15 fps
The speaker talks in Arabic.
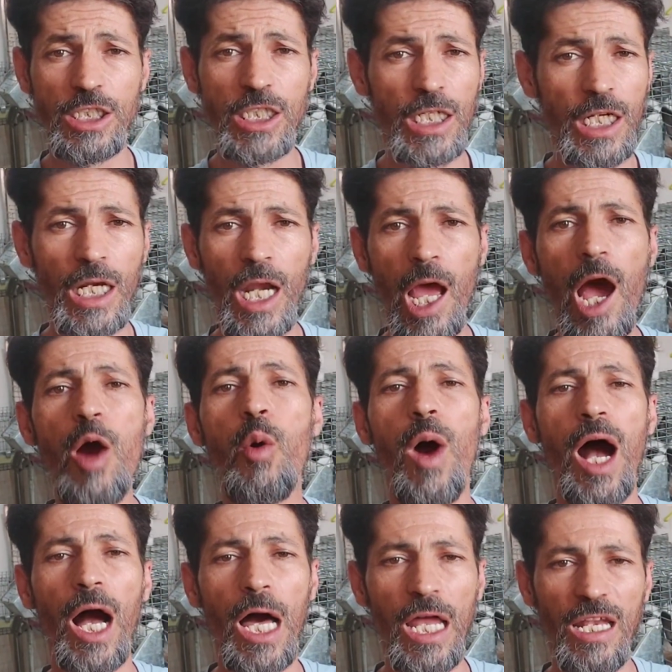20
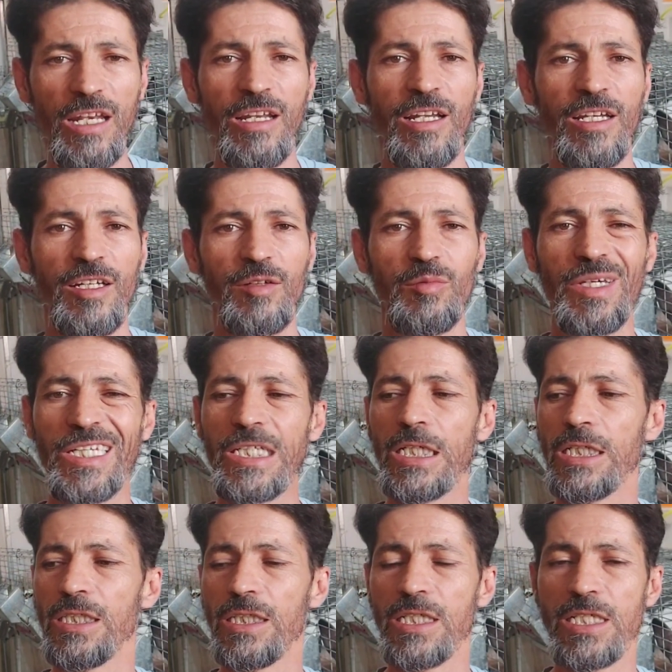او اقل ما
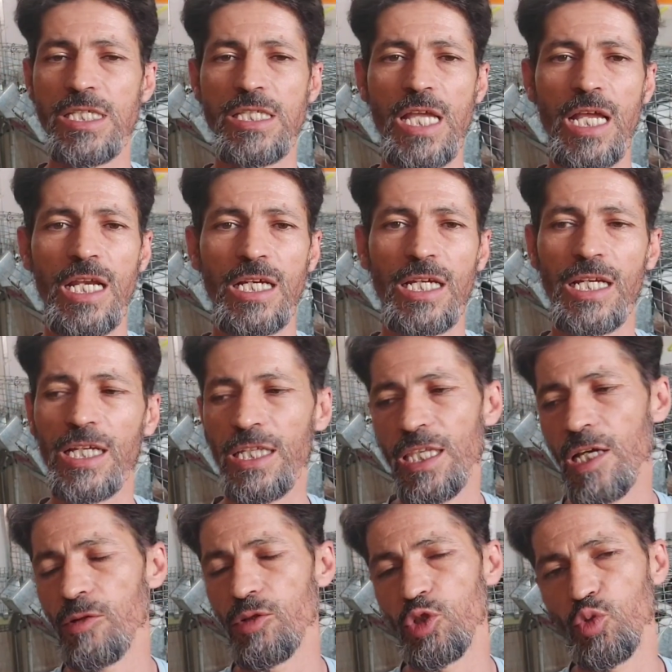يقدر يستهلك
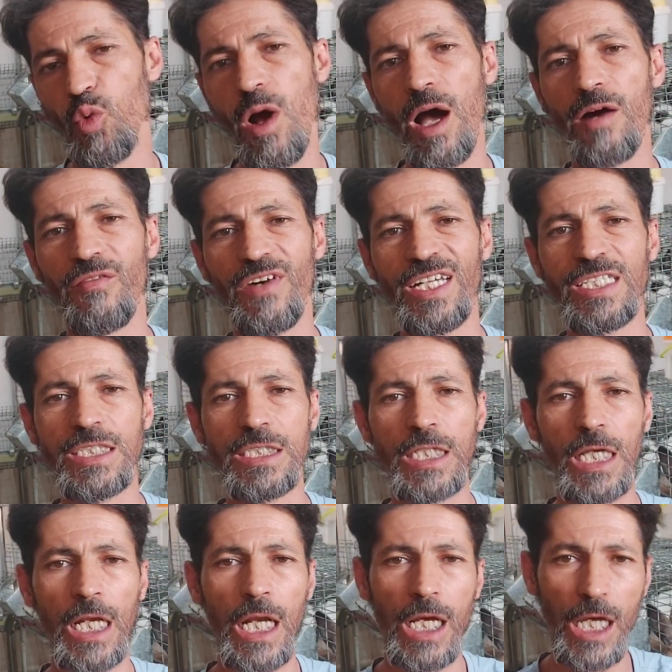الغذاء ويتوقف عن
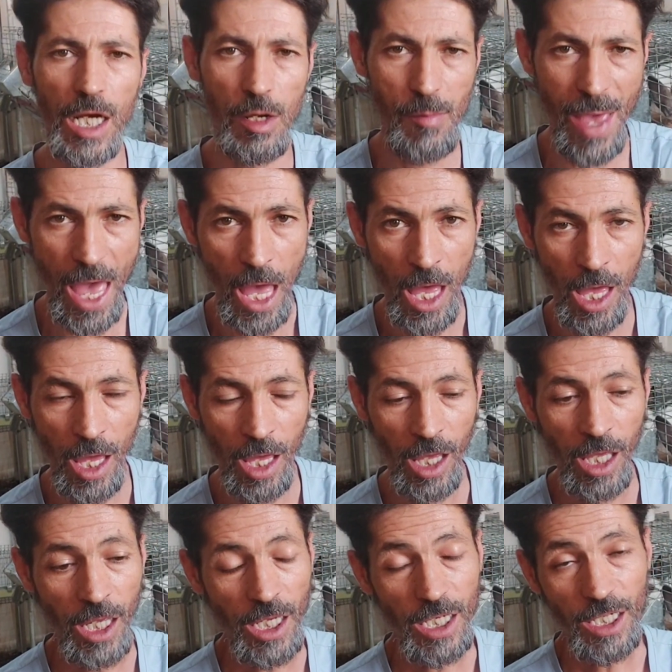استهلاك الماء
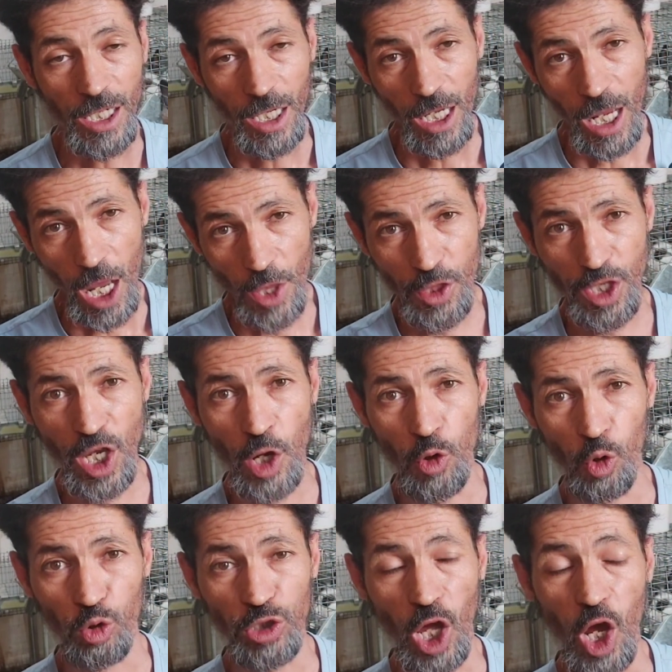هذه
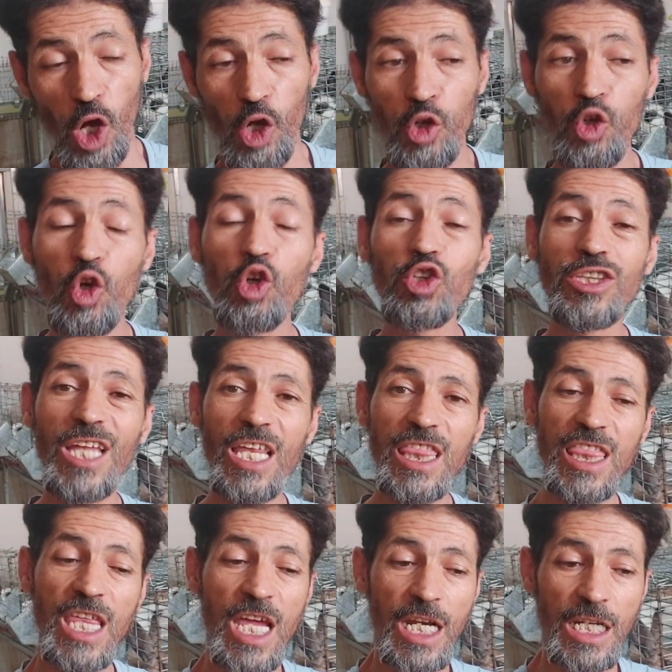كنقطه النقطه
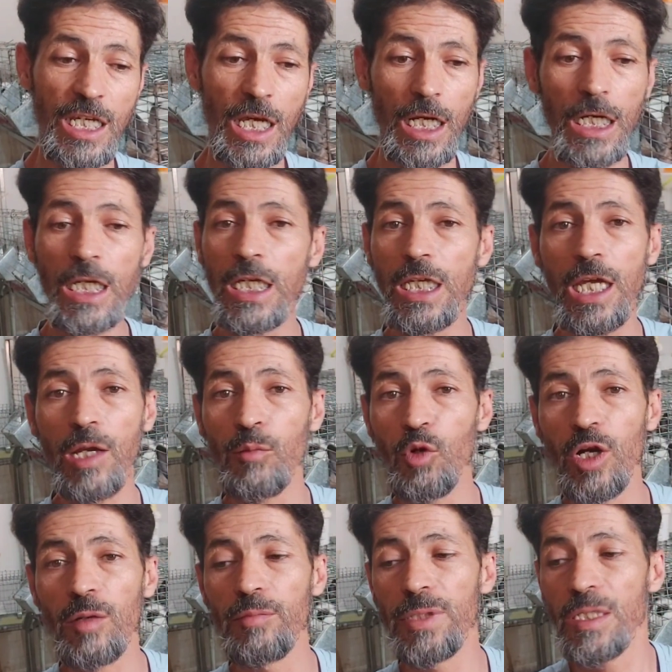الثانيه اللي هي
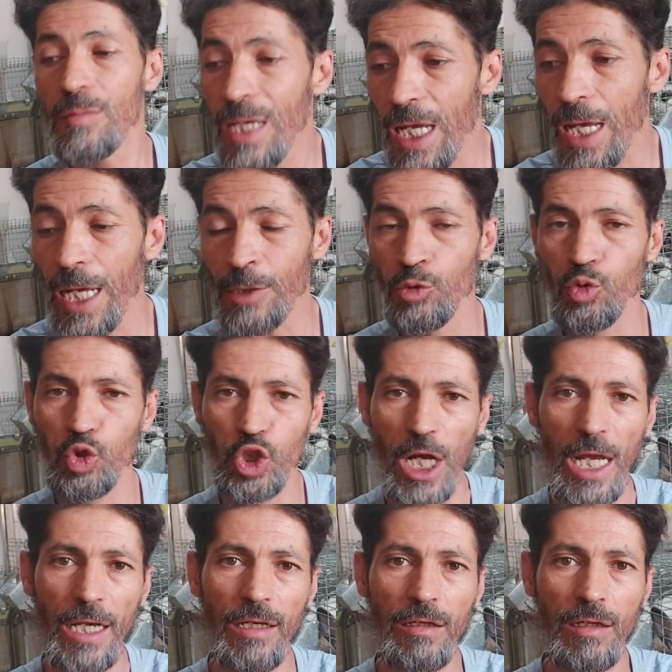المربي ما
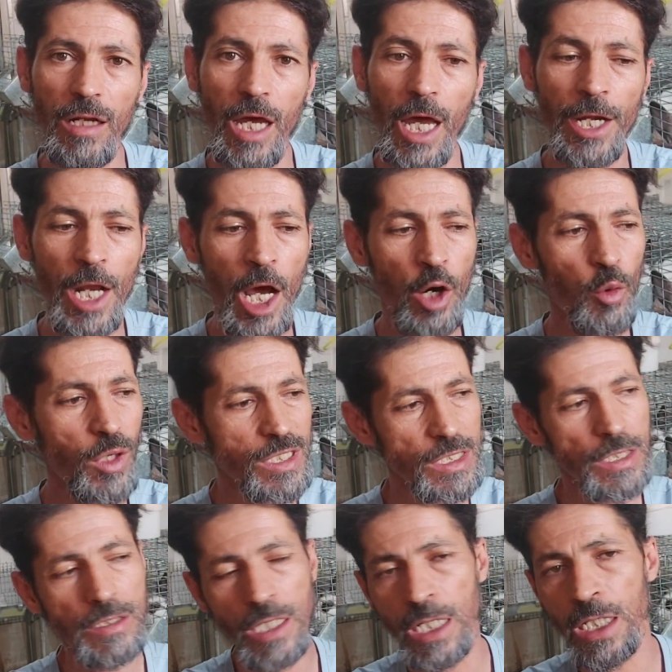عندوش حل انها
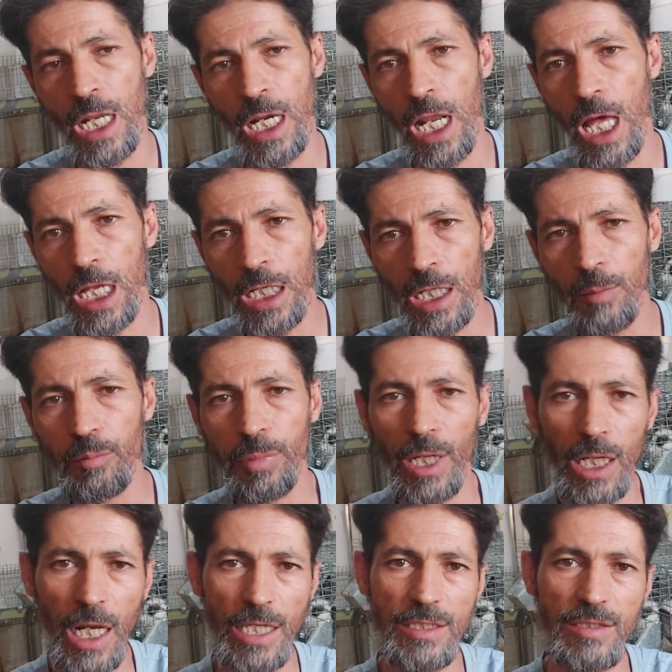وصلت ان الارنب
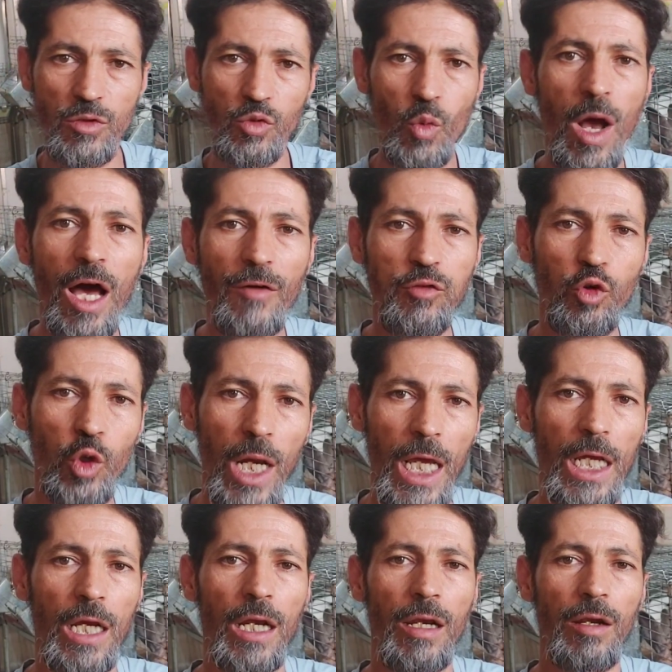خلاص وقف له
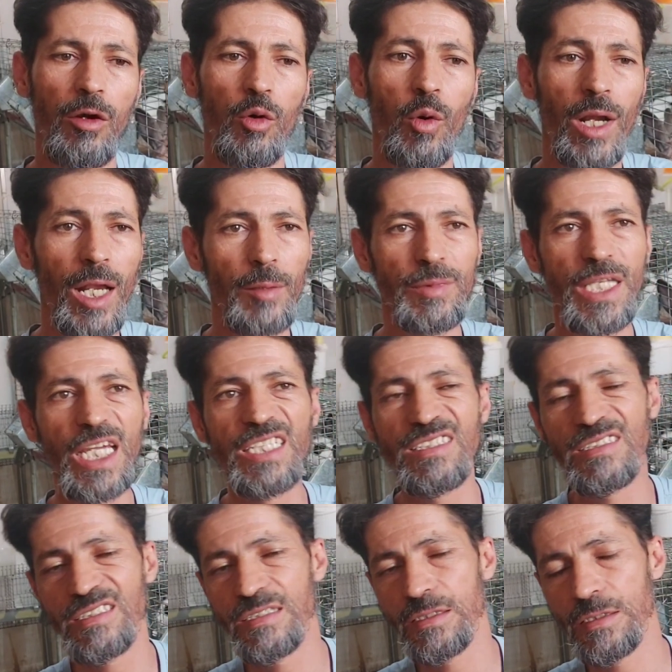الاكل والله بدا
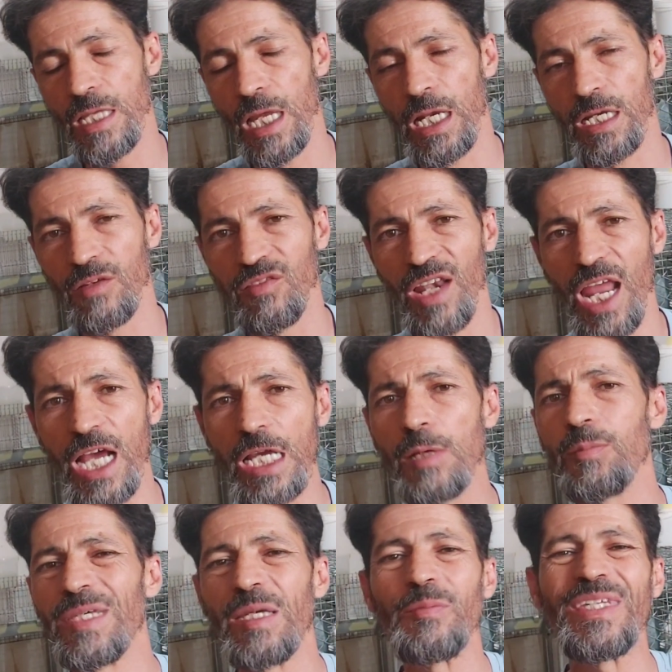يستهلك في
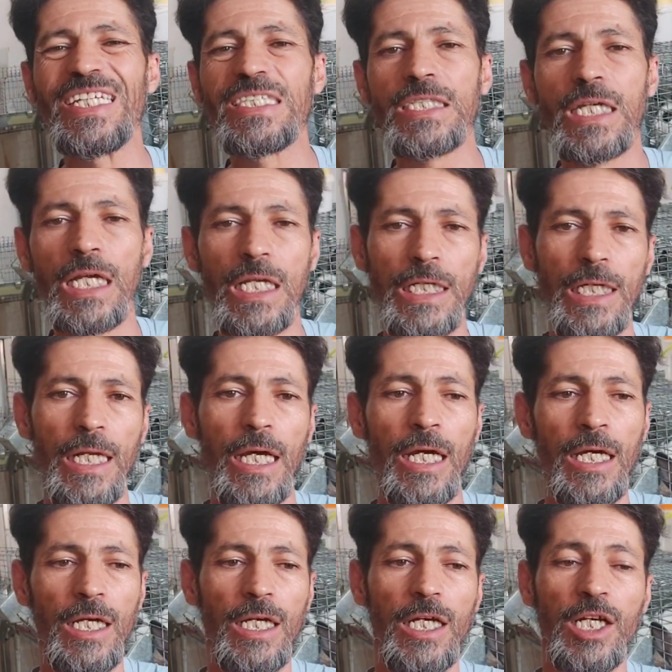الاكل بكميات قليله
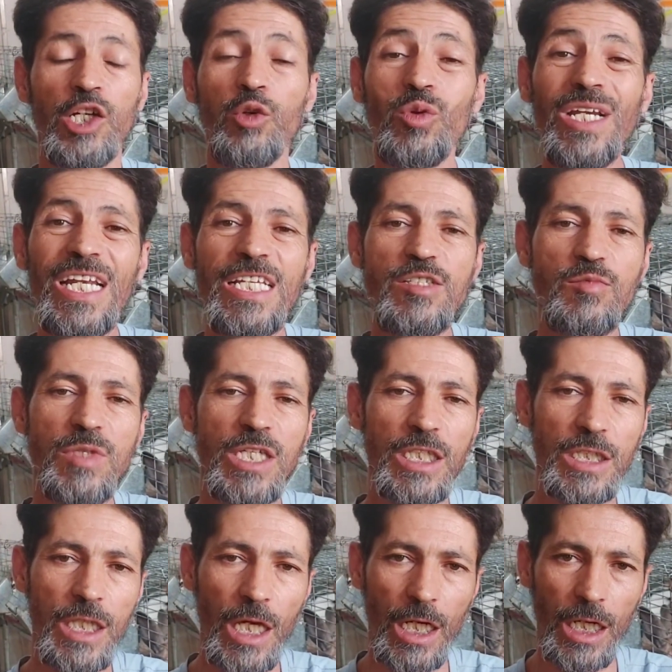هنا وين لازم
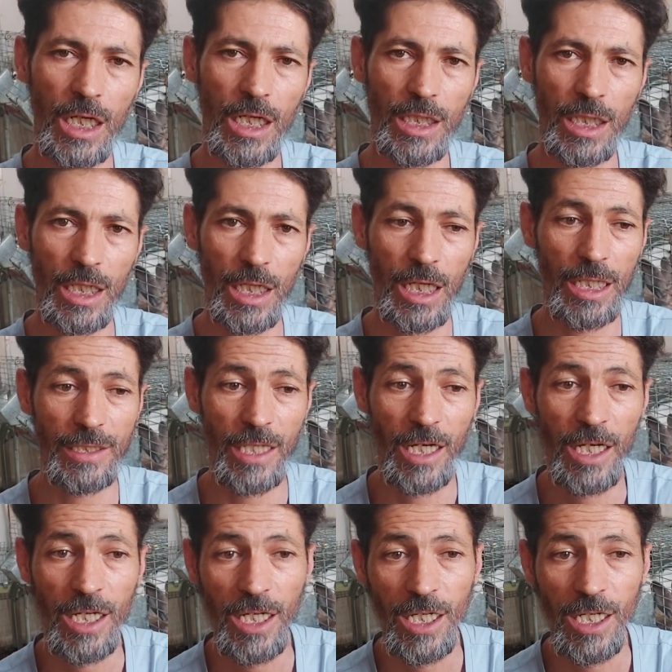يدارك هذاك الخط